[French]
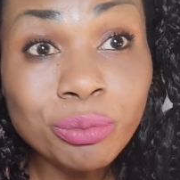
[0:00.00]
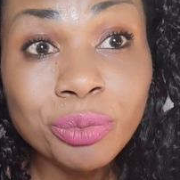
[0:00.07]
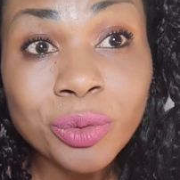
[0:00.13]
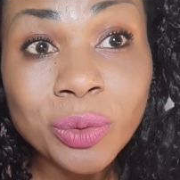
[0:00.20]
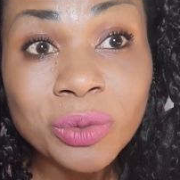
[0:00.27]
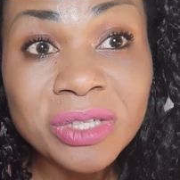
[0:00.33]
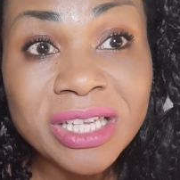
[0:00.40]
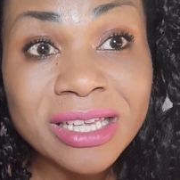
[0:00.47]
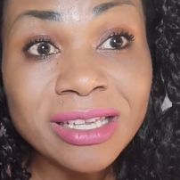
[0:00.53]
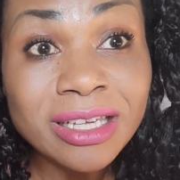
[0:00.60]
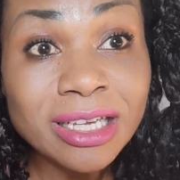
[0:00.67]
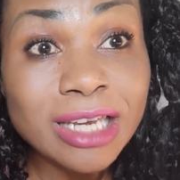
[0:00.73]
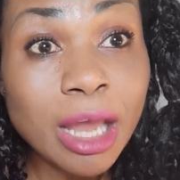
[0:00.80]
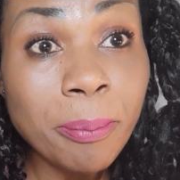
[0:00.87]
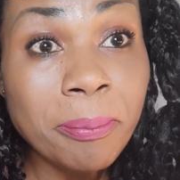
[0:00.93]
prenez
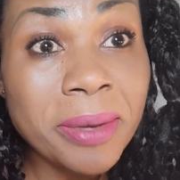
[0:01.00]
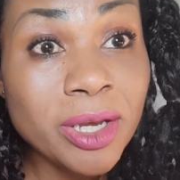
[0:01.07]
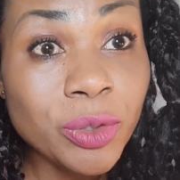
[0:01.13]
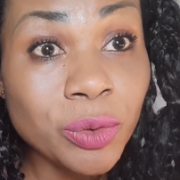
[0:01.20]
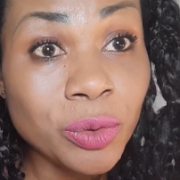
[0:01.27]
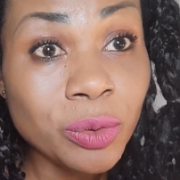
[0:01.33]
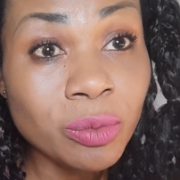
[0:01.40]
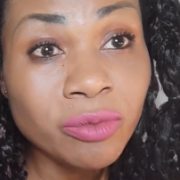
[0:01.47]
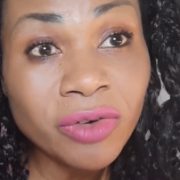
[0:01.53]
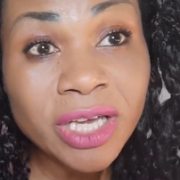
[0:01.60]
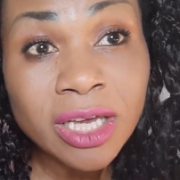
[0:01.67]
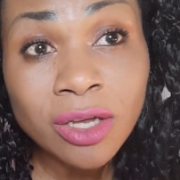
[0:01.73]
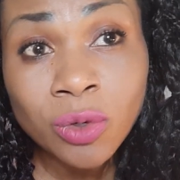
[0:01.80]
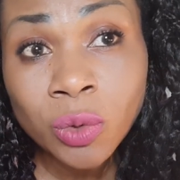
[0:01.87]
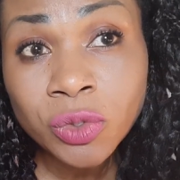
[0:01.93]
la pellicule. Vous voyez,
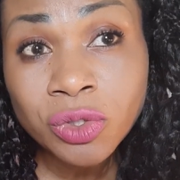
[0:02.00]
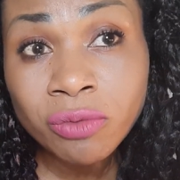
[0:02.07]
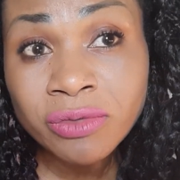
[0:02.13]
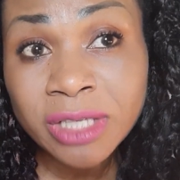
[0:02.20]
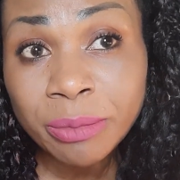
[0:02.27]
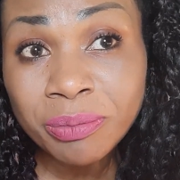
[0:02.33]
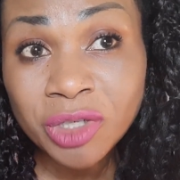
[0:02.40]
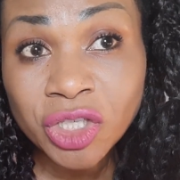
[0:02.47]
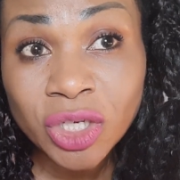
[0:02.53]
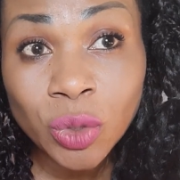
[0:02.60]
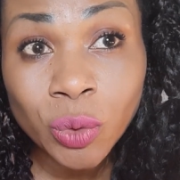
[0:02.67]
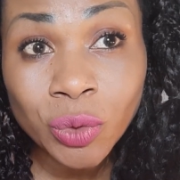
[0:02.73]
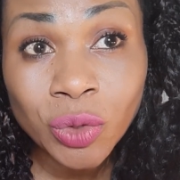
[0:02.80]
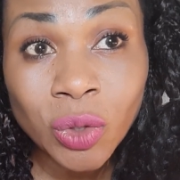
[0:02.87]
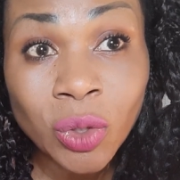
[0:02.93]
lorsque vous épluchez
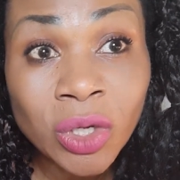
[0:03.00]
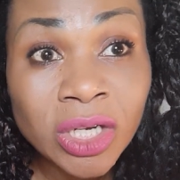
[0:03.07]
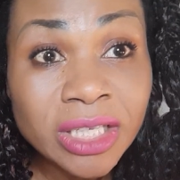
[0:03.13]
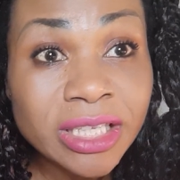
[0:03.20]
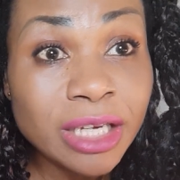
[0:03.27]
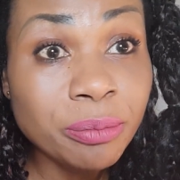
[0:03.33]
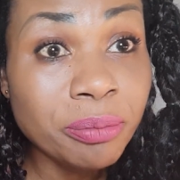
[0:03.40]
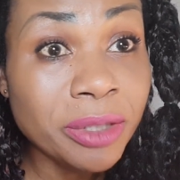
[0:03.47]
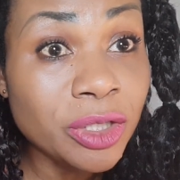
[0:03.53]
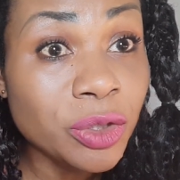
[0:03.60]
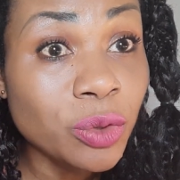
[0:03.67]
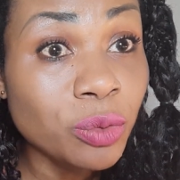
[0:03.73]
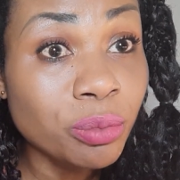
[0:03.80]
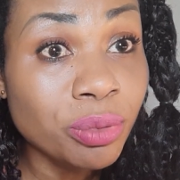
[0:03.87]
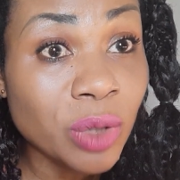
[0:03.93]
l'oignon, il y a une
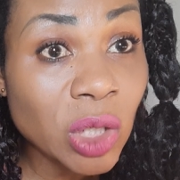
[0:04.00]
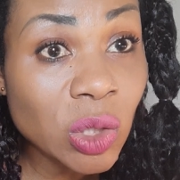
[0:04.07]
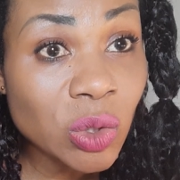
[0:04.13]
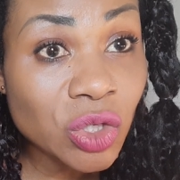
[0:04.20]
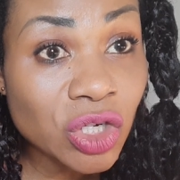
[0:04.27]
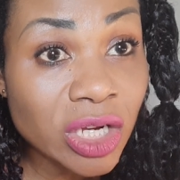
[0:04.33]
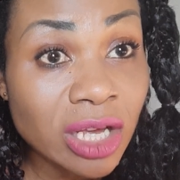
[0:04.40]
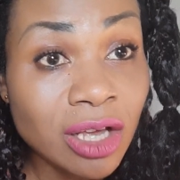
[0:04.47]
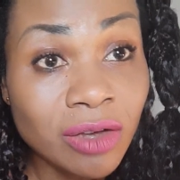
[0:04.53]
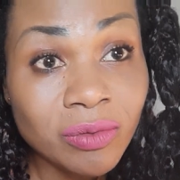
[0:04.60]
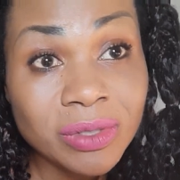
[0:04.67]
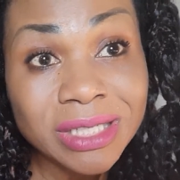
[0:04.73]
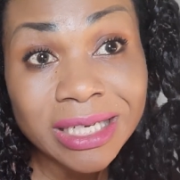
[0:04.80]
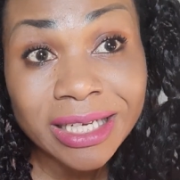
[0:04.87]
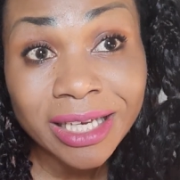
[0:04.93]
pellicule blanche.
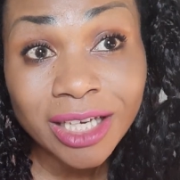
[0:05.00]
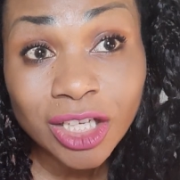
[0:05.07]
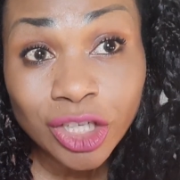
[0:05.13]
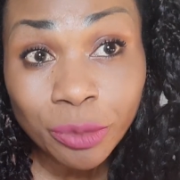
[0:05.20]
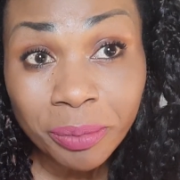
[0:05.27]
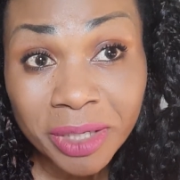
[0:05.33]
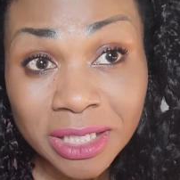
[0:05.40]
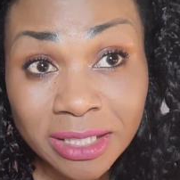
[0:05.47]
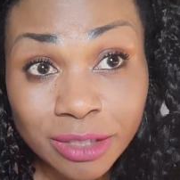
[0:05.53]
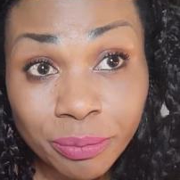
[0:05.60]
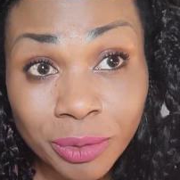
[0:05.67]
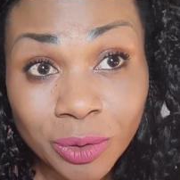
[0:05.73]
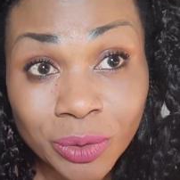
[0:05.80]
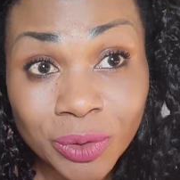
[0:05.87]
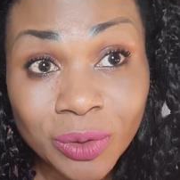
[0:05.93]
Vous allez récupérer cette
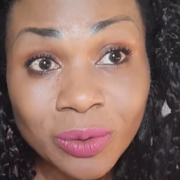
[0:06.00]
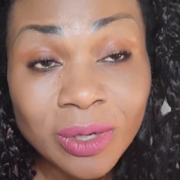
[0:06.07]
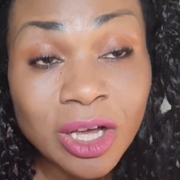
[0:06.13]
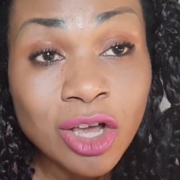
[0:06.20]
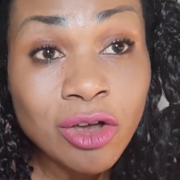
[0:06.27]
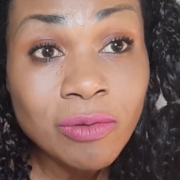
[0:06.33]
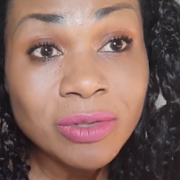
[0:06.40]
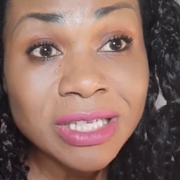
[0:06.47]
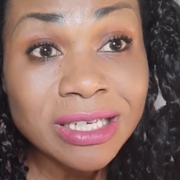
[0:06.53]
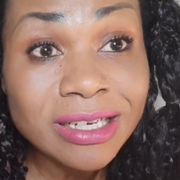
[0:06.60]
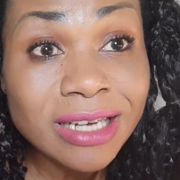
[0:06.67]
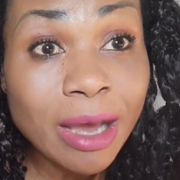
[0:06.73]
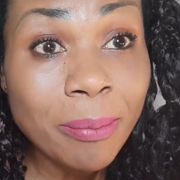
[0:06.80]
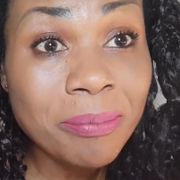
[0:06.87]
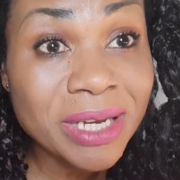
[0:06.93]
pellicule, vous allez
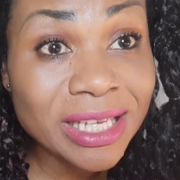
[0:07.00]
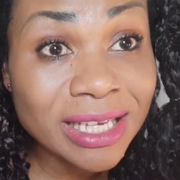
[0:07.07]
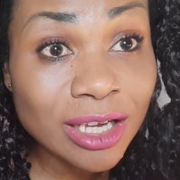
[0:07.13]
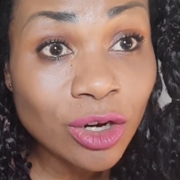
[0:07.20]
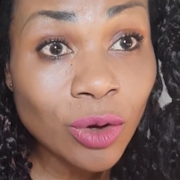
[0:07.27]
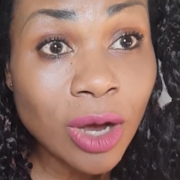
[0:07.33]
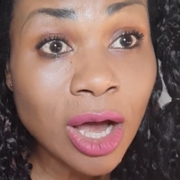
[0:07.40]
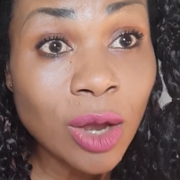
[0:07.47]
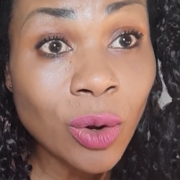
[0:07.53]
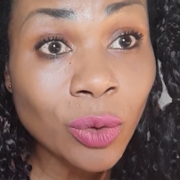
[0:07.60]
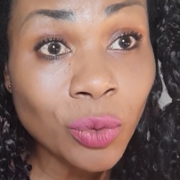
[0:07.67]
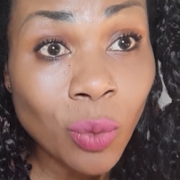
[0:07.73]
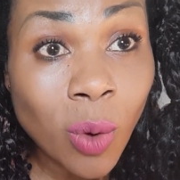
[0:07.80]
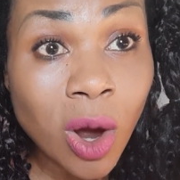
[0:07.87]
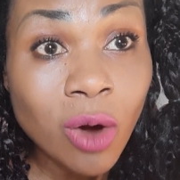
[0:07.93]
l'appliquer à
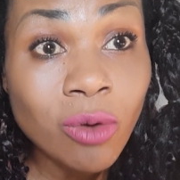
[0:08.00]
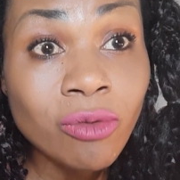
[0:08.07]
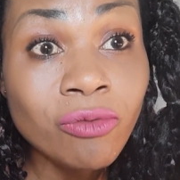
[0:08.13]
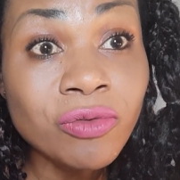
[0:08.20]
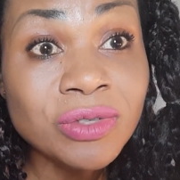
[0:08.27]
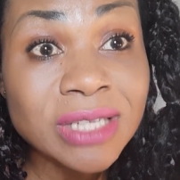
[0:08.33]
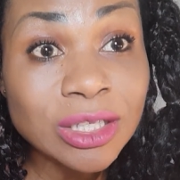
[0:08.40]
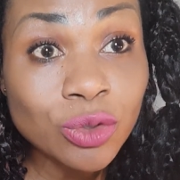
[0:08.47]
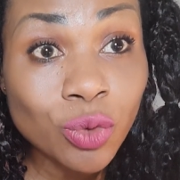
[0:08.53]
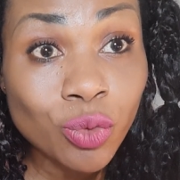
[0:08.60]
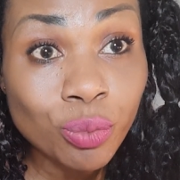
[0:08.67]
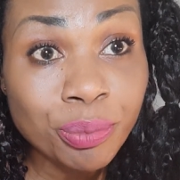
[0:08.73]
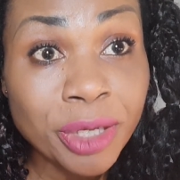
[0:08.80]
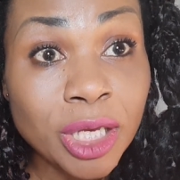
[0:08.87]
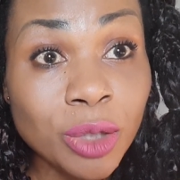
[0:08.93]
l'endroit où vous êtes
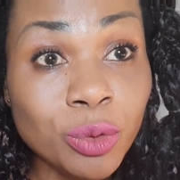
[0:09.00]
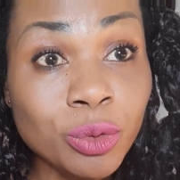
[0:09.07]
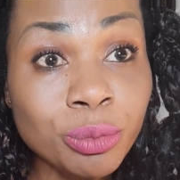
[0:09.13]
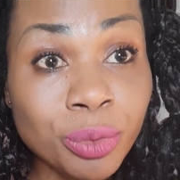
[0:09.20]
coupé ou